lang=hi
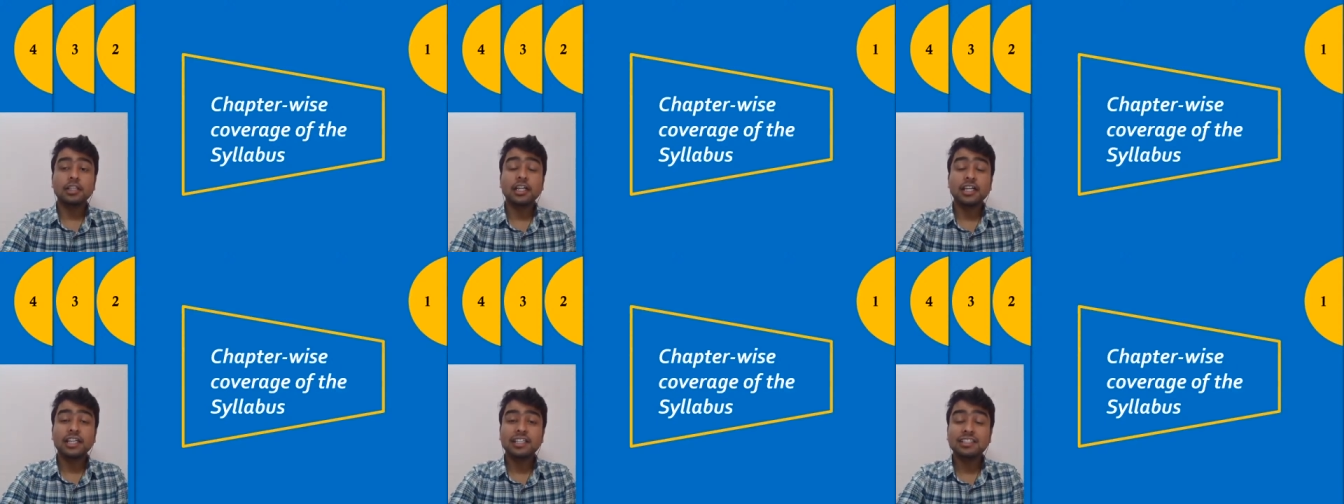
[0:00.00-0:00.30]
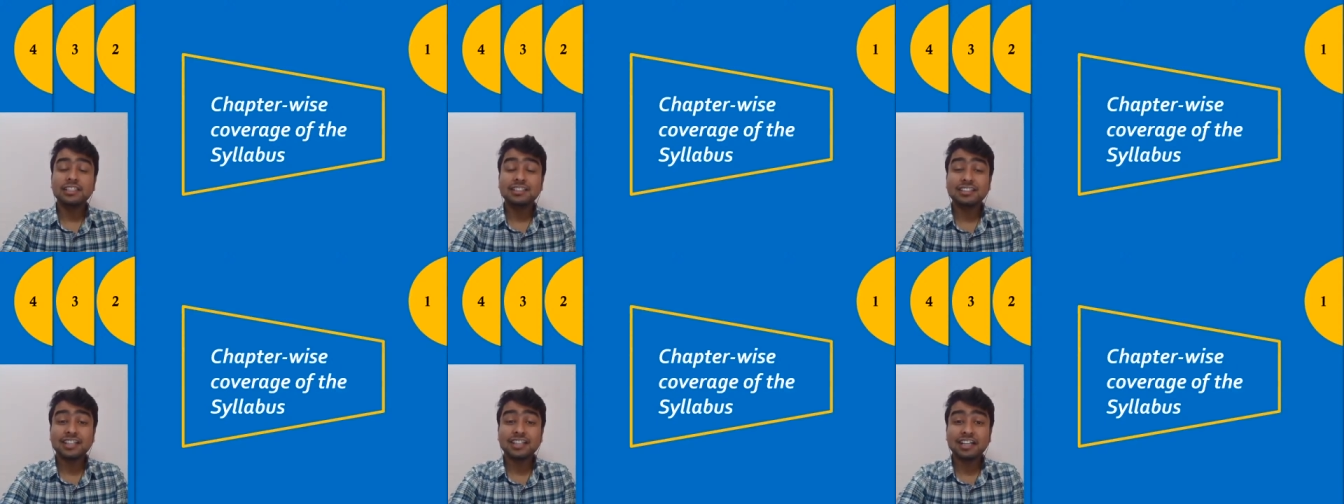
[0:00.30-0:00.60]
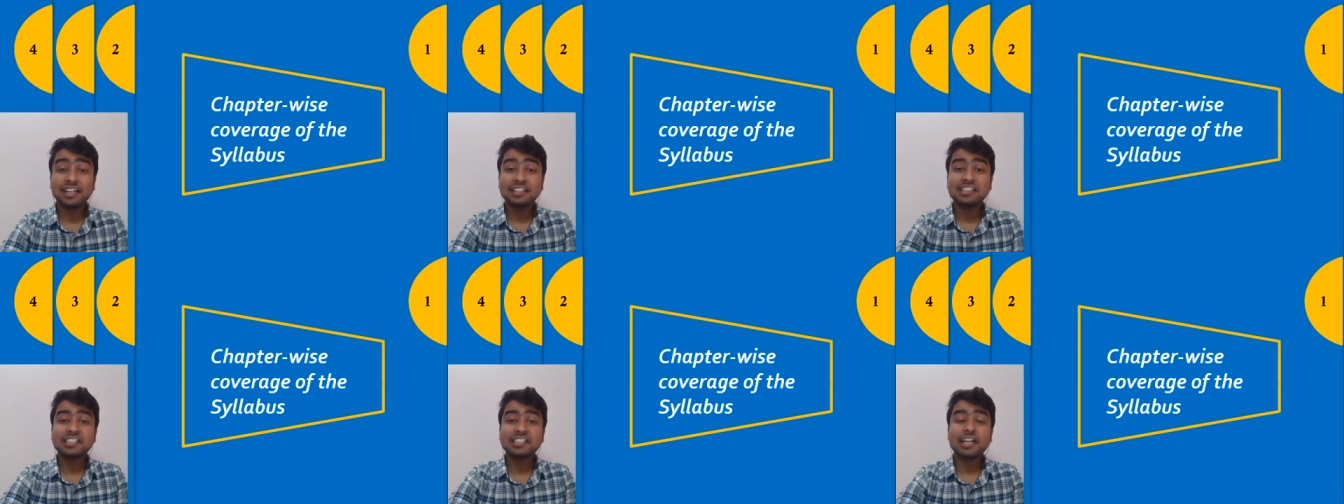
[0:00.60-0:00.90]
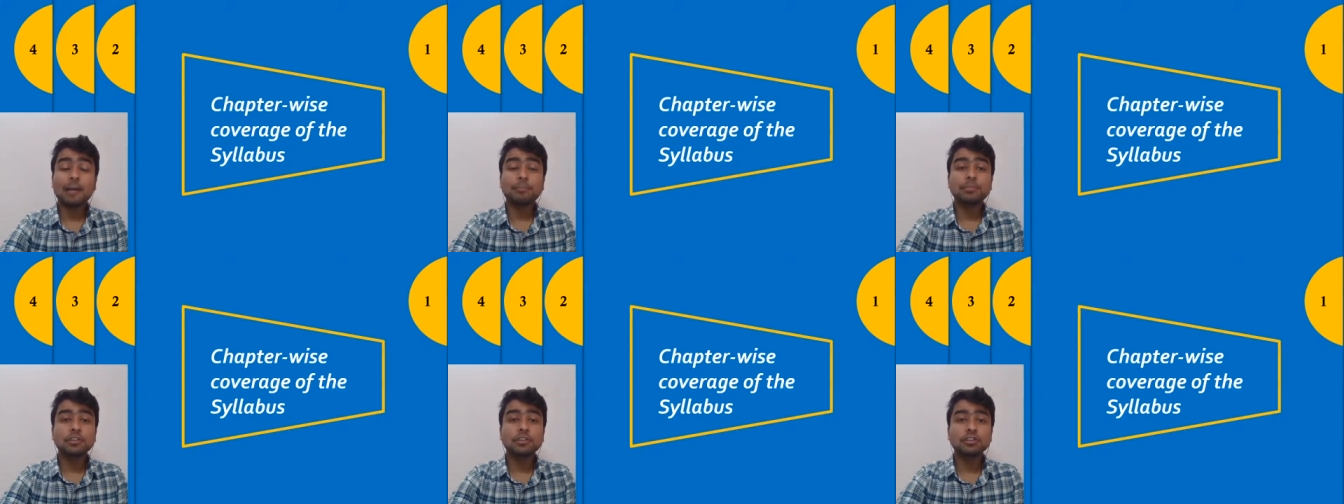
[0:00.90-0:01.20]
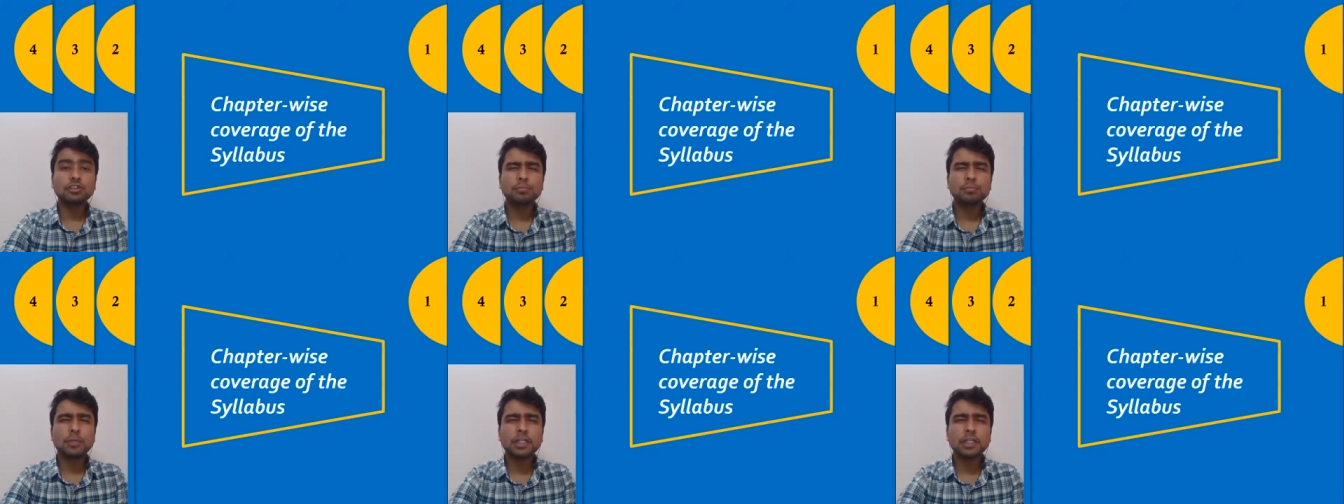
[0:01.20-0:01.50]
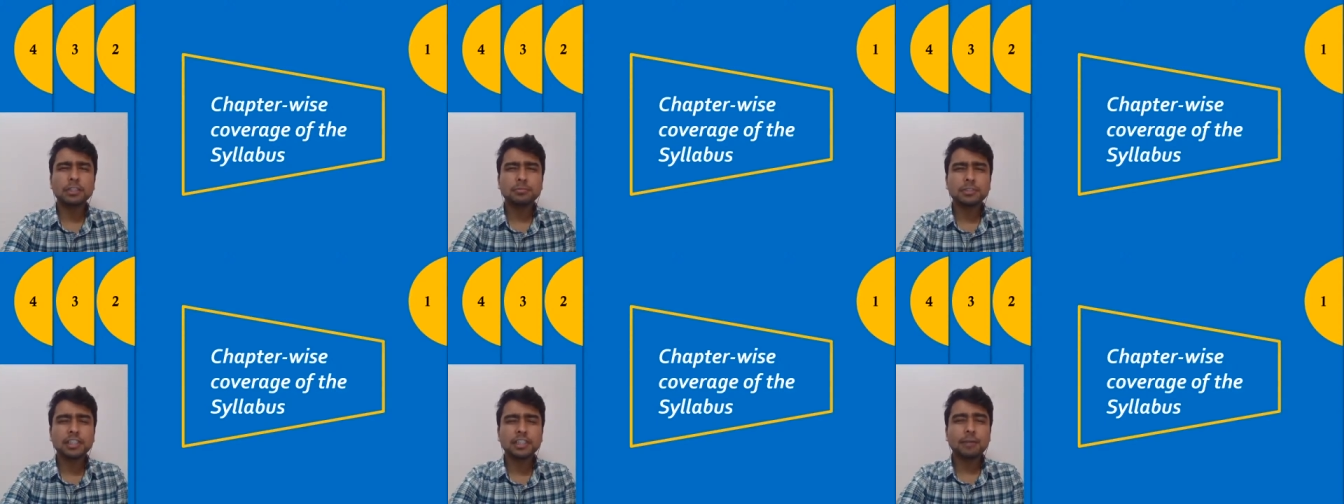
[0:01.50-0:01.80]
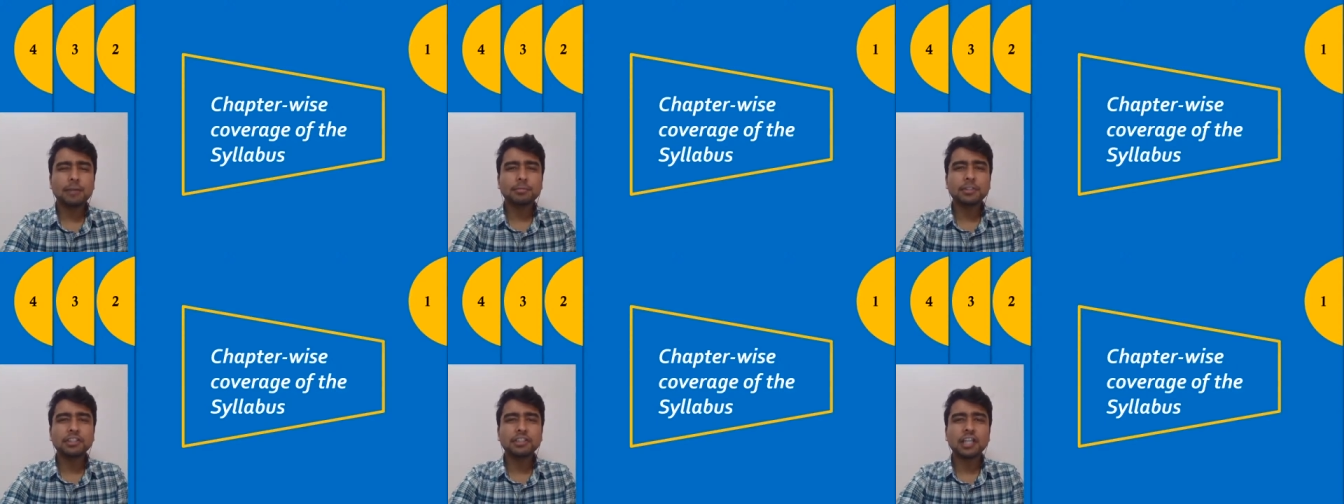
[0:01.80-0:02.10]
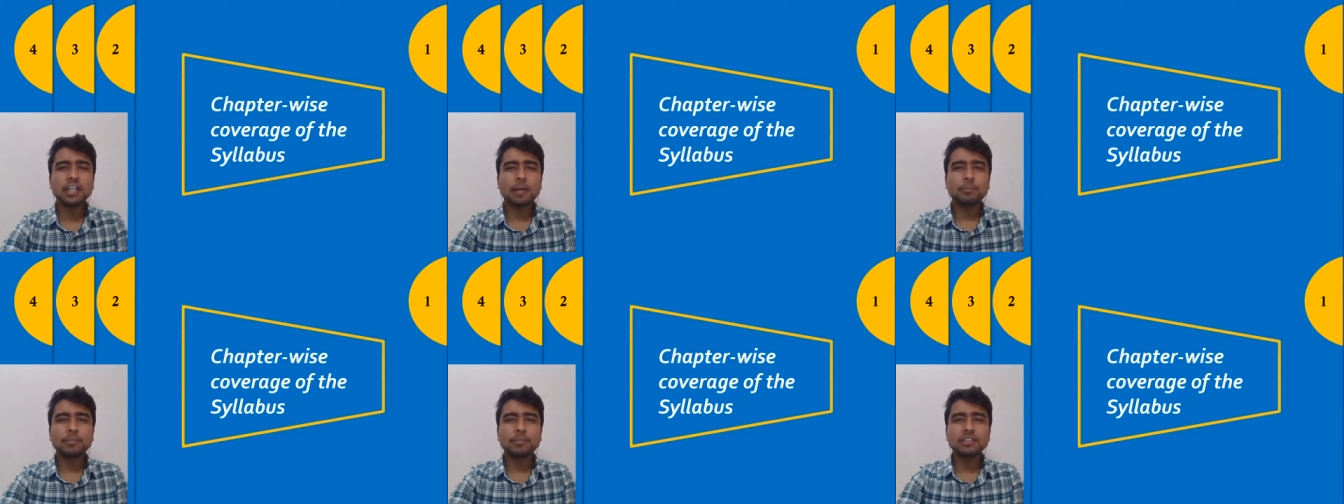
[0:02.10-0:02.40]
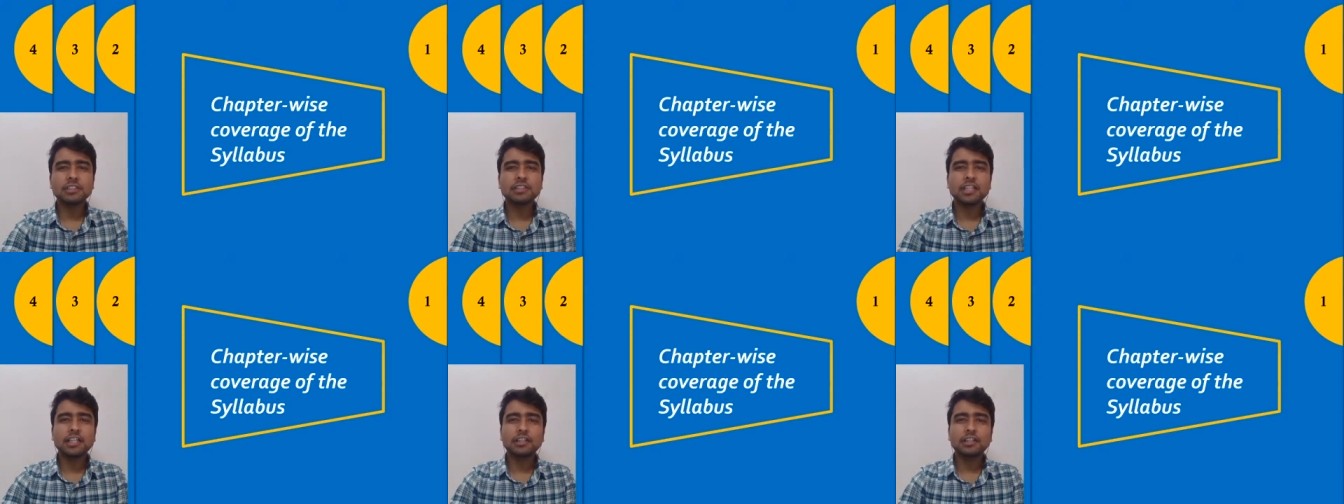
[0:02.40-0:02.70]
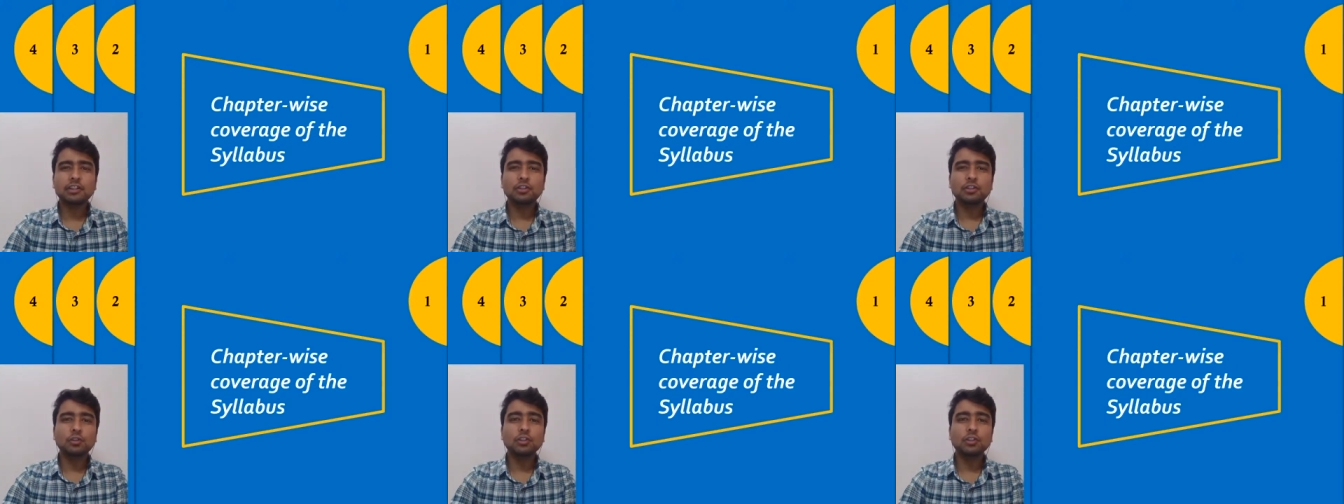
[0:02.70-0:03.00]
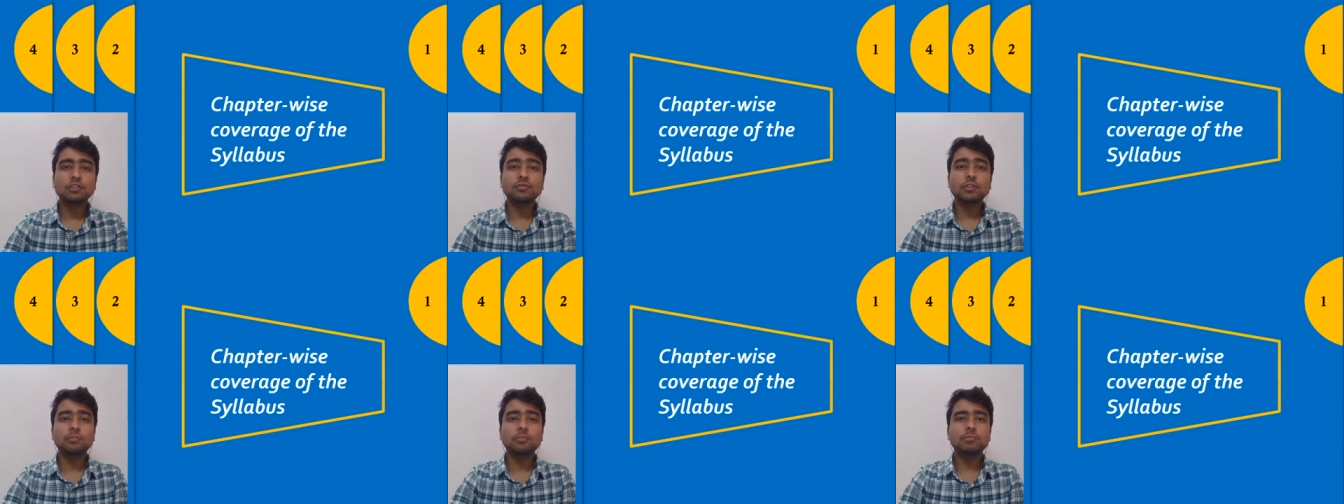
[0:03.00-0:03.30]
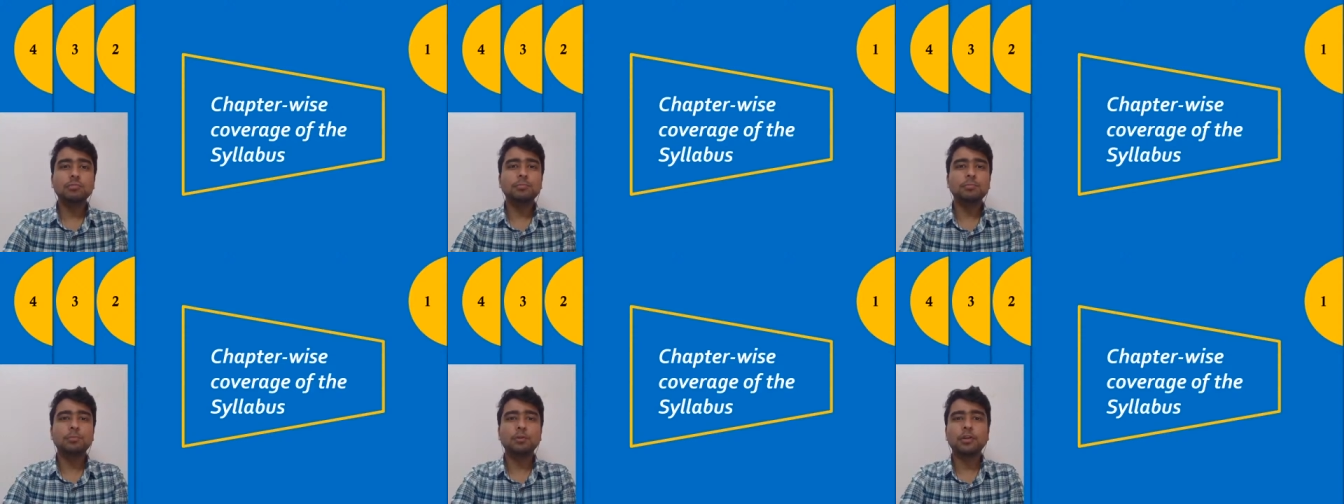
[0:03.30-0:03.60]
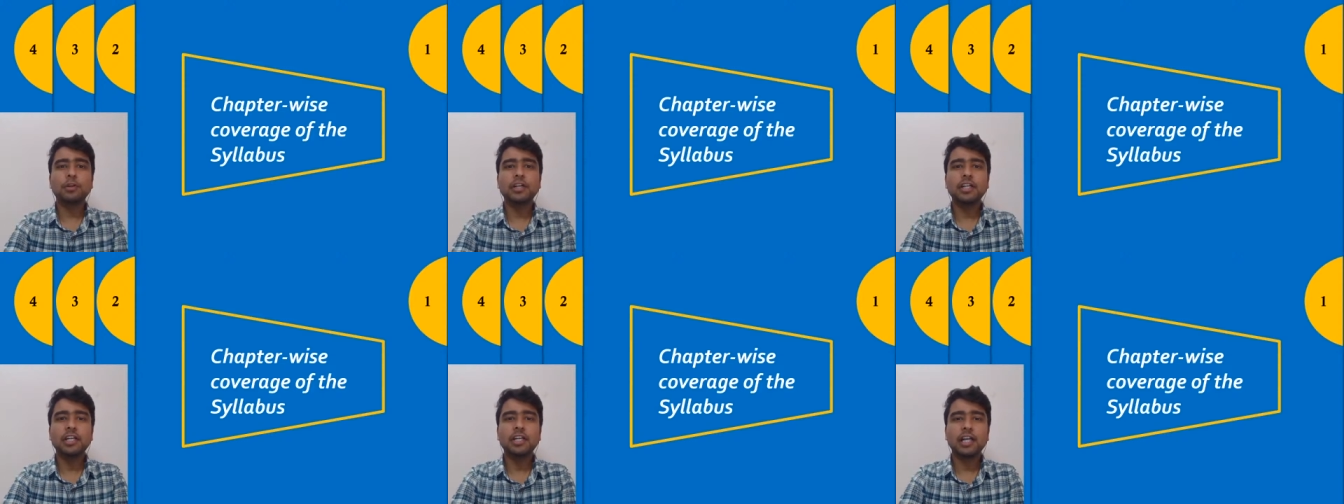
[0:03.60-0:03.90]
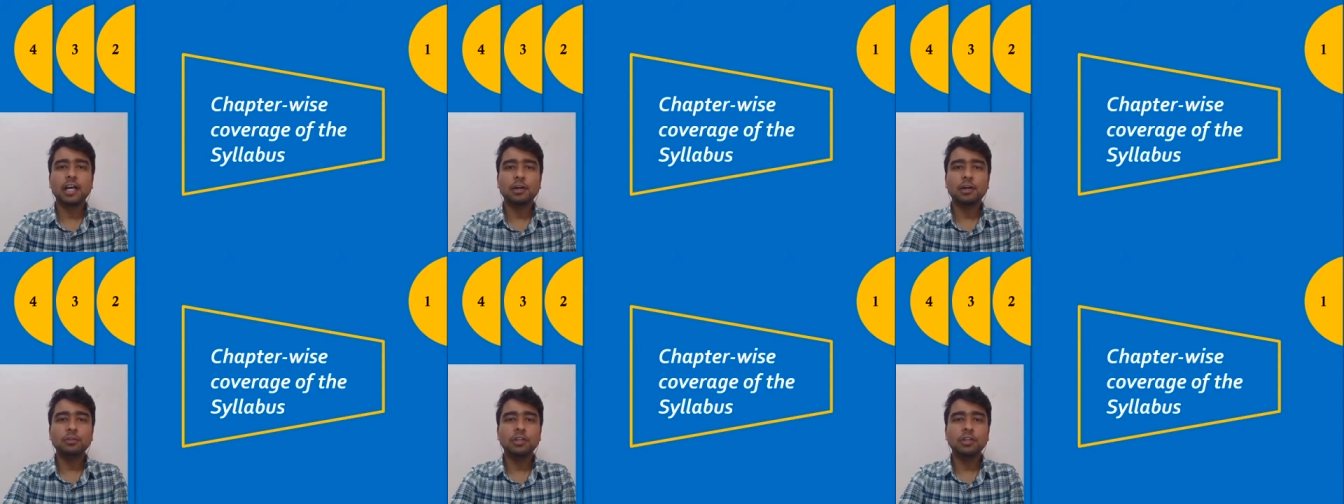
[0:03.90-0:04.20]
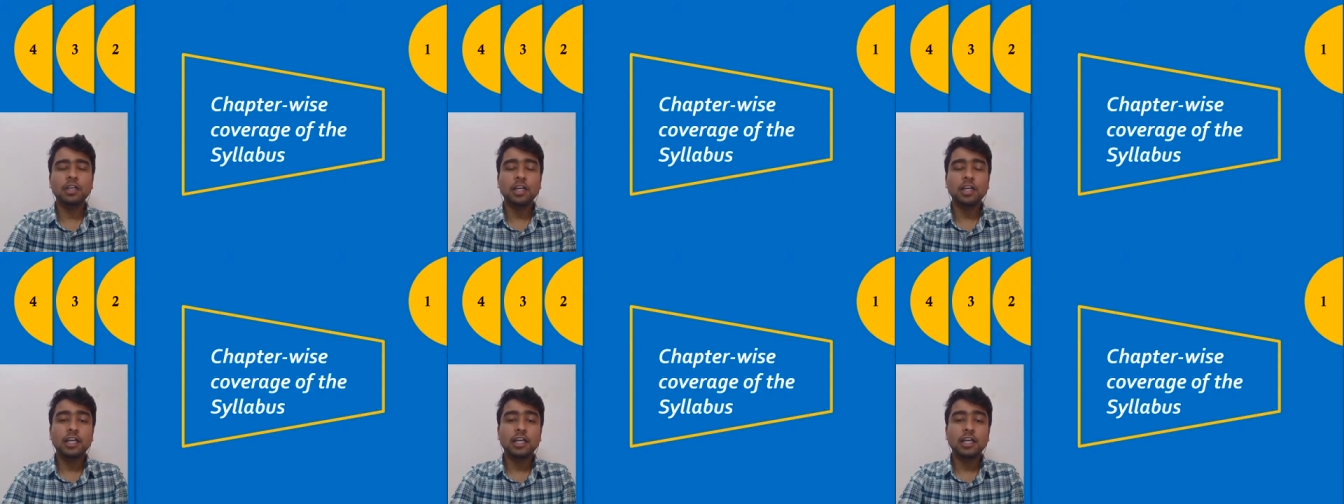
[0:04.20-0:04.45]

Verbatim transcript: द इंटायर चैप्टर्स जो बड़े बड़े आपके चैप्टर्स हैं दोज विल बी ब्रोकन डाउन